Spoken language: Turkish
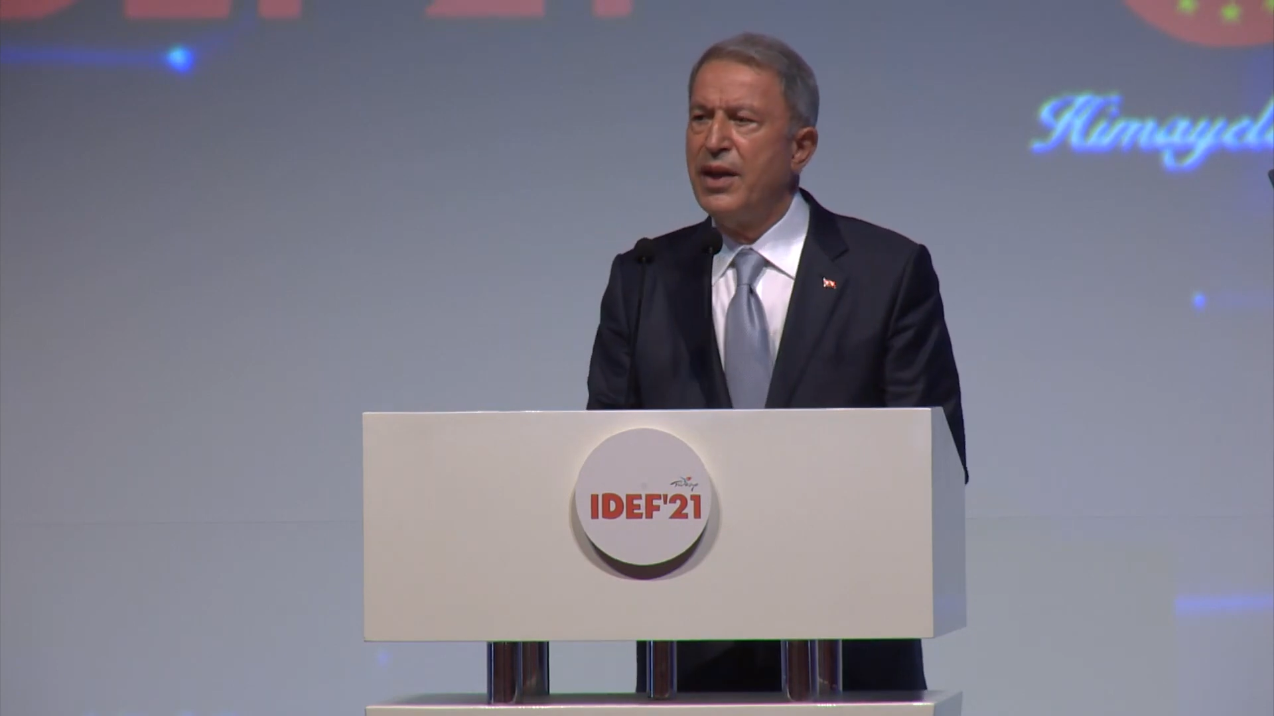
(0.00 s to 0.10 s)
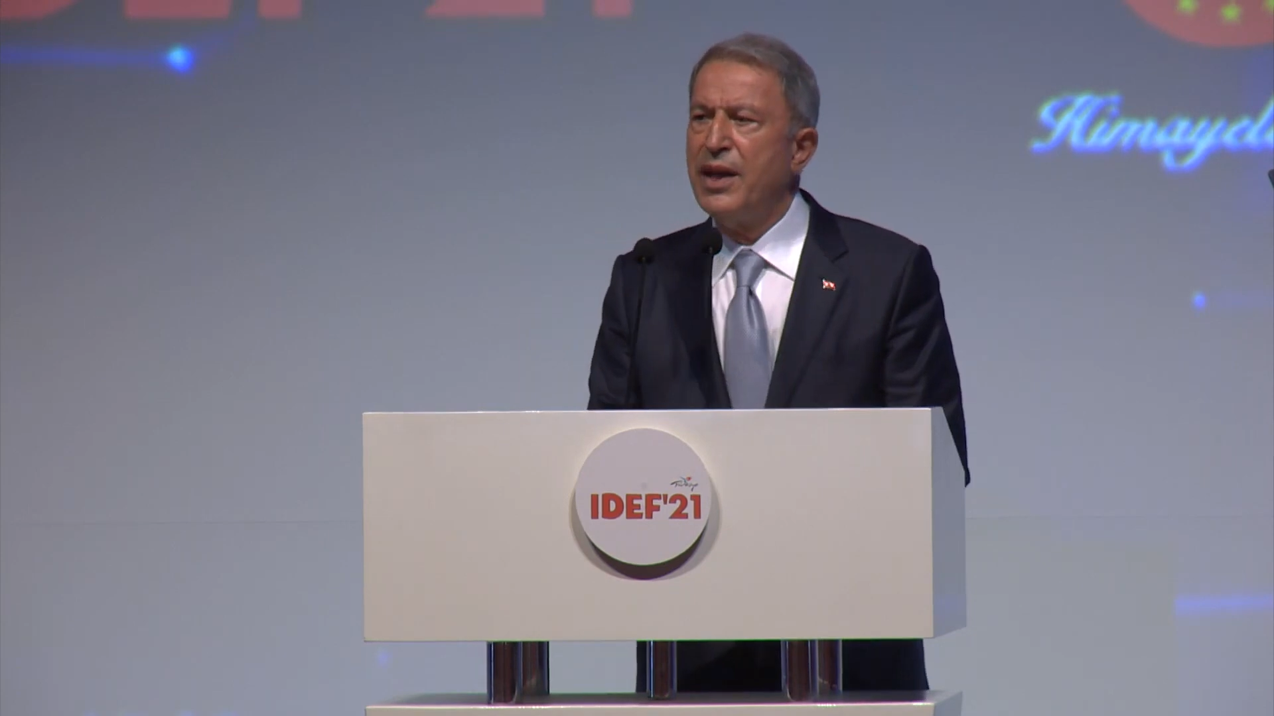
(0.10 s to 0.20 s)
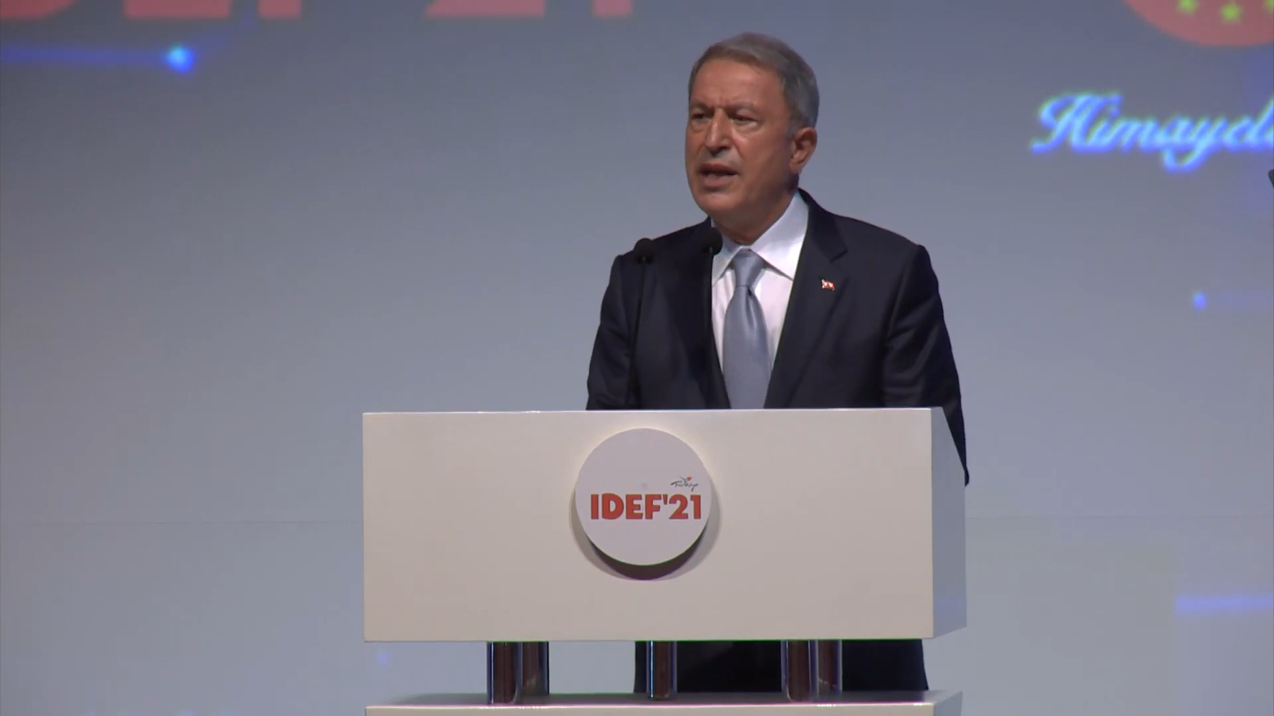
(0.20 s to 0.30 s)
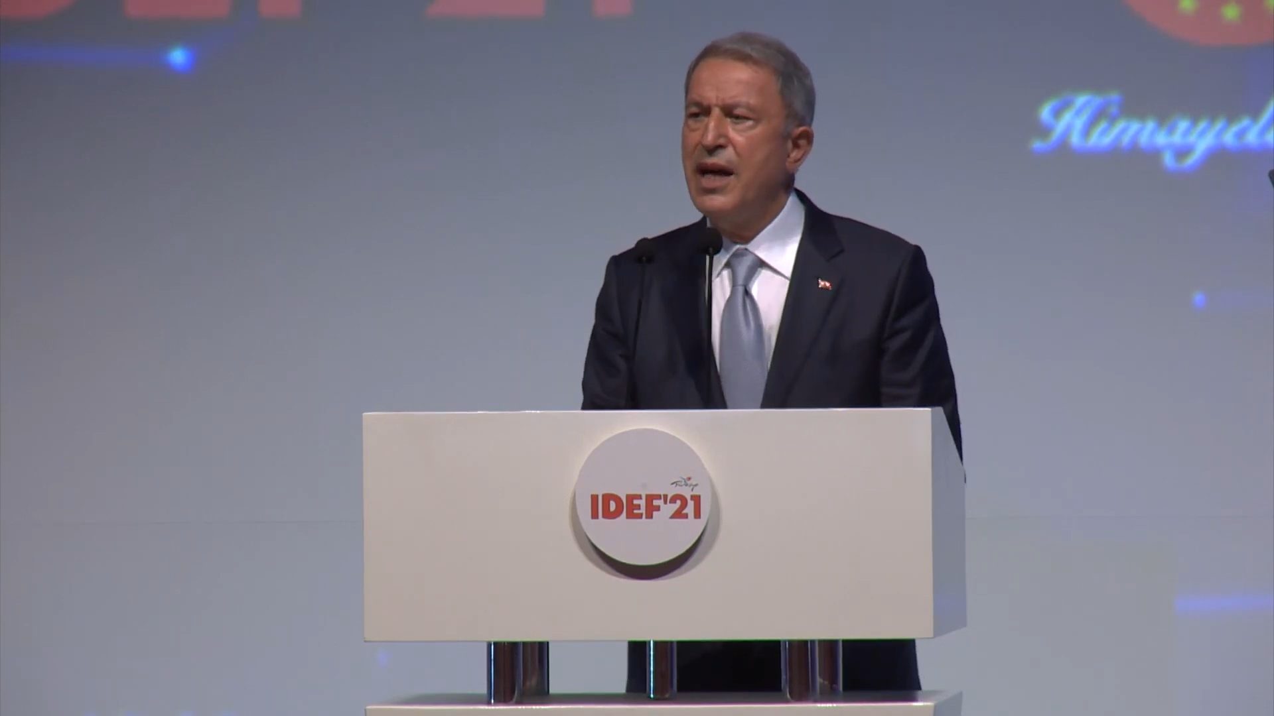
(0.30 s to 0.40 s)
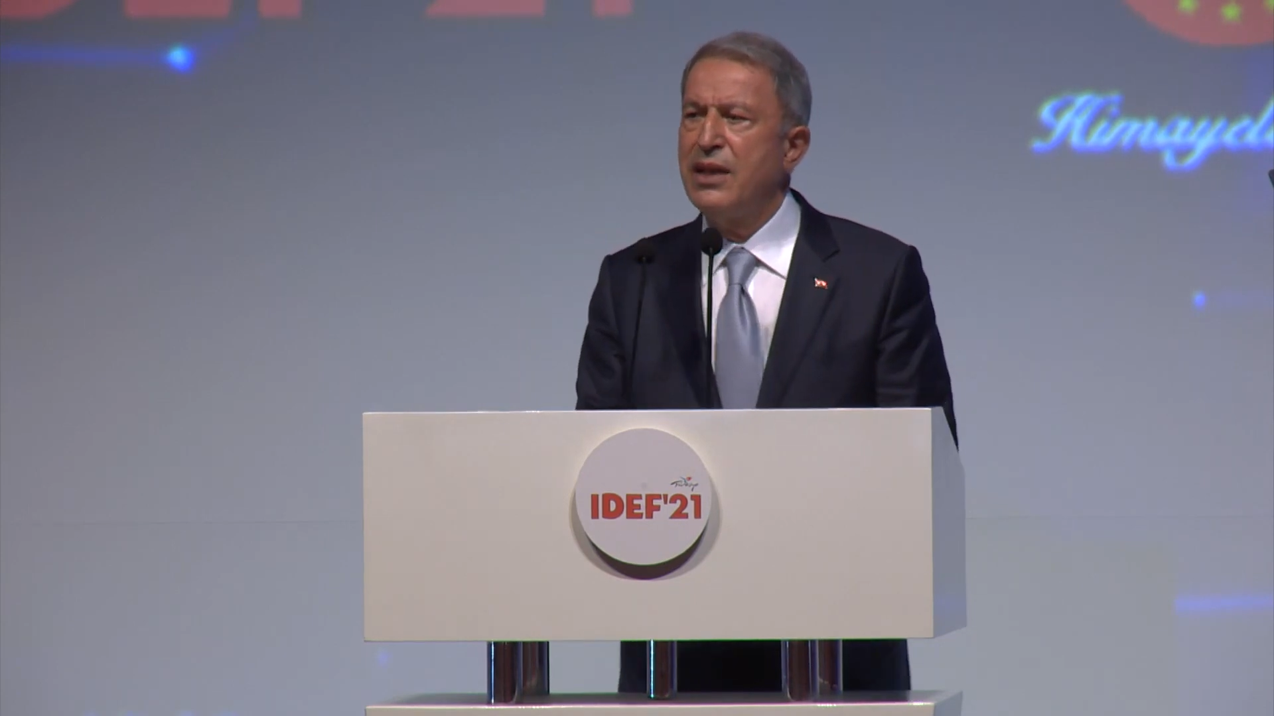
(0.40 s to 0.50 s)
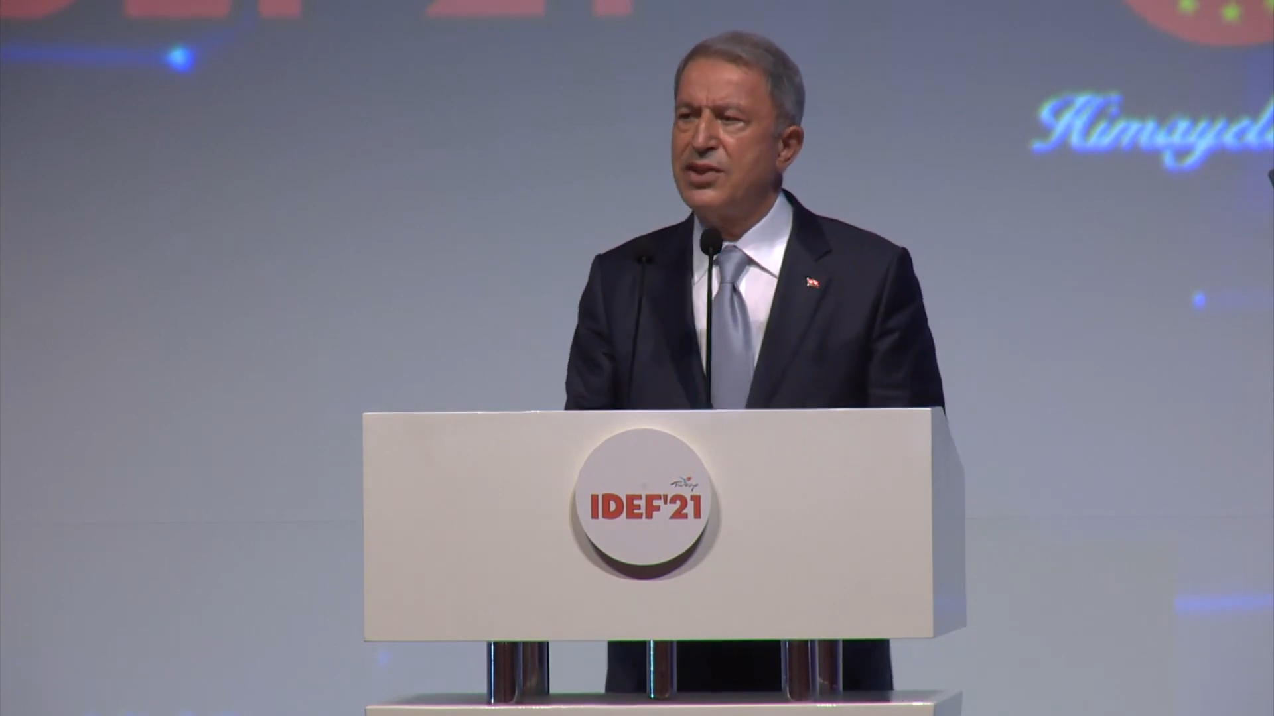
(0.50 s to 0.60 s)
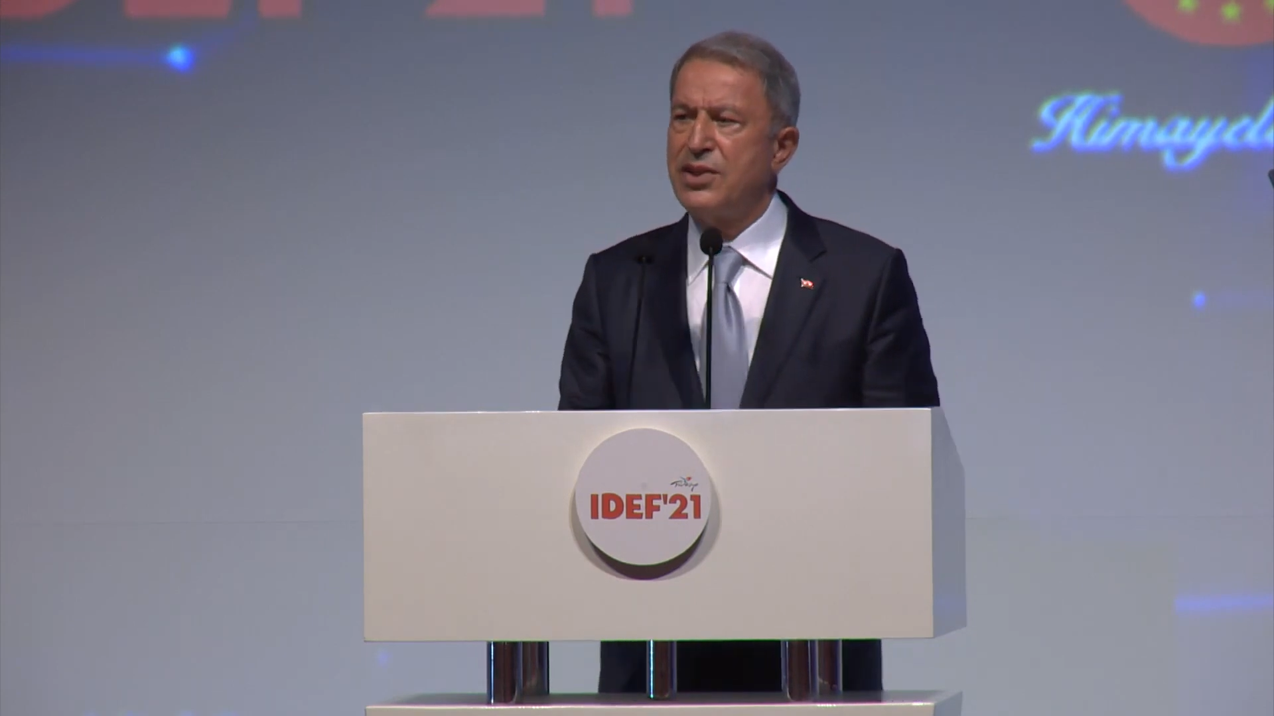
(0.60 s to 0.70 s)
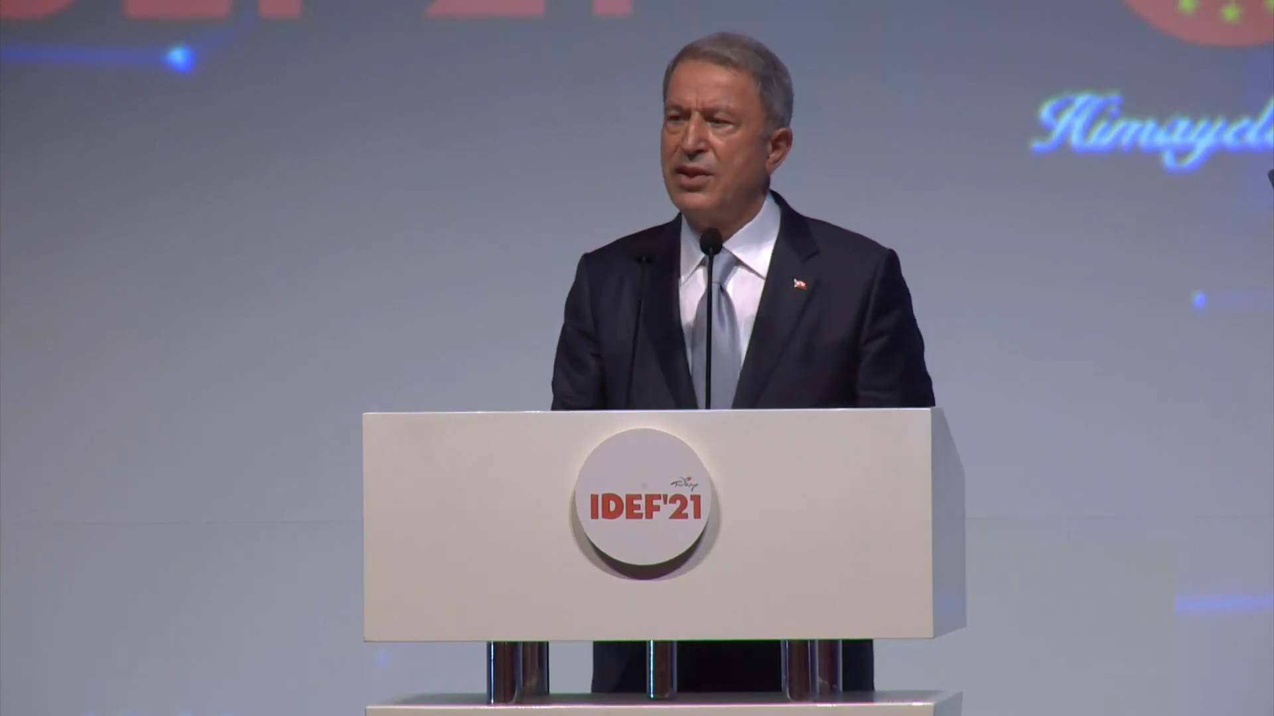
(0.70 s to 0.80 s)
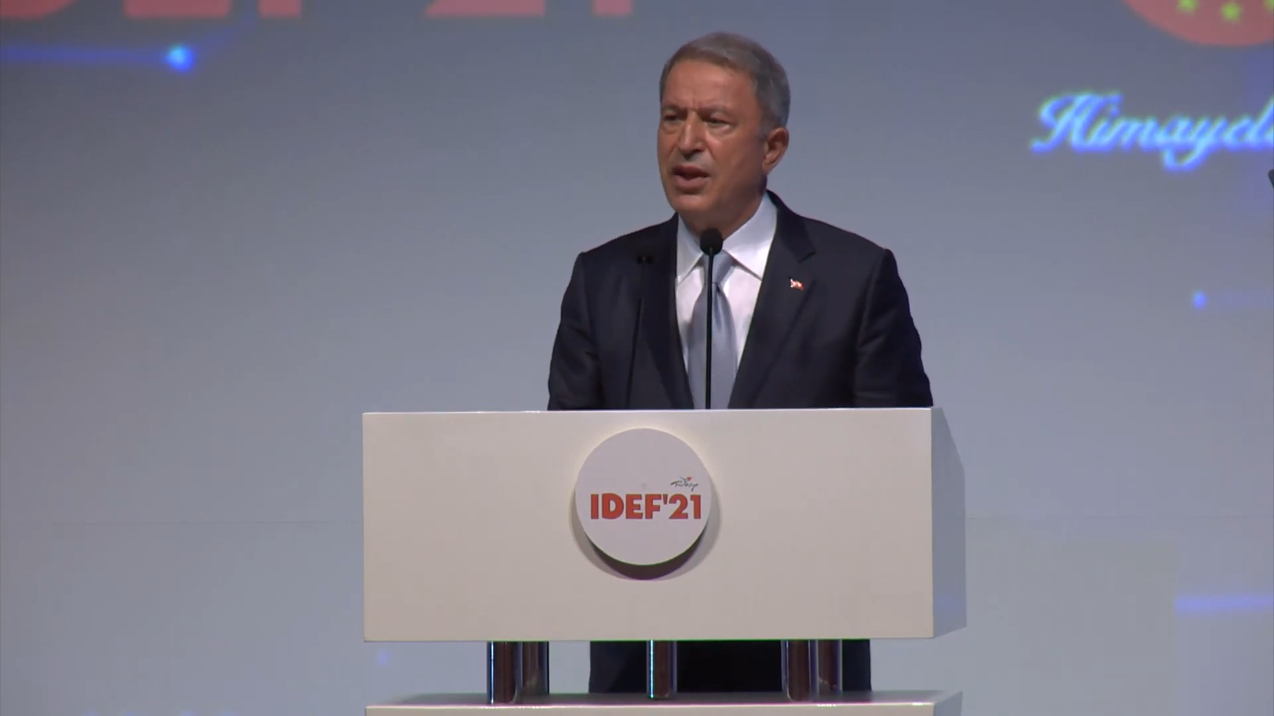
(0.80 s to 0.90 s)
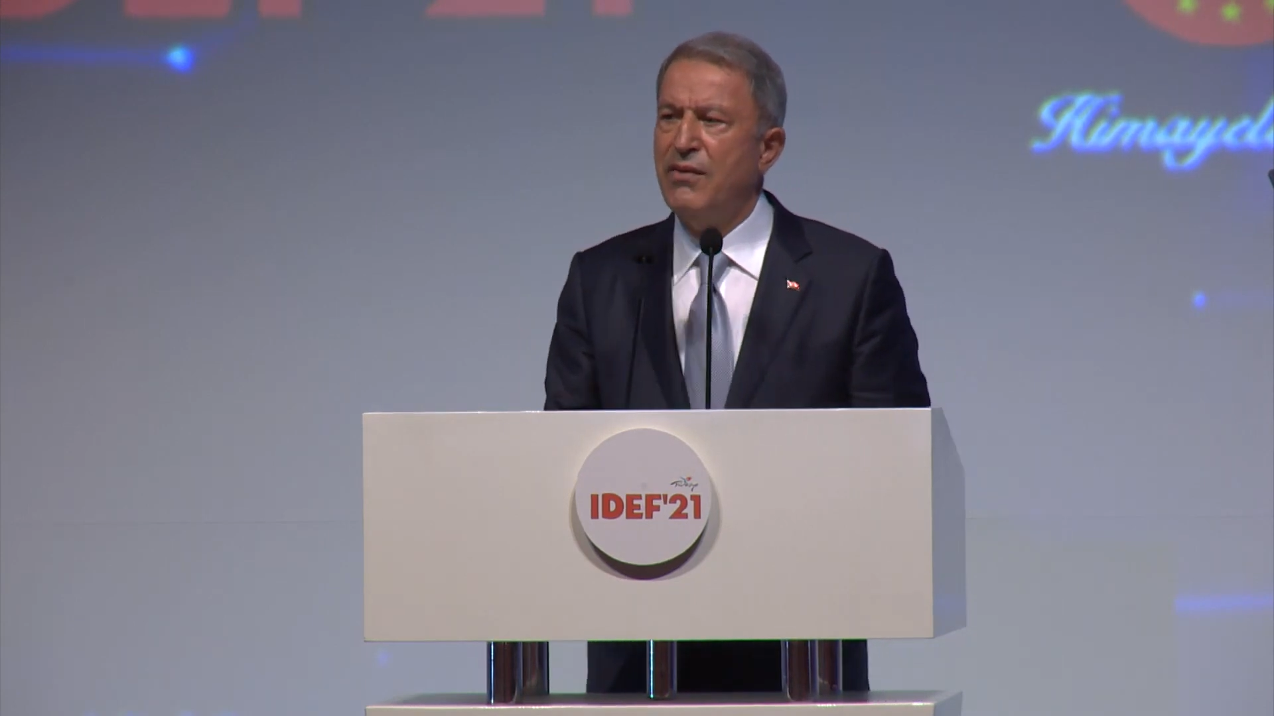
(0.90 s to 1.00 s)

inanç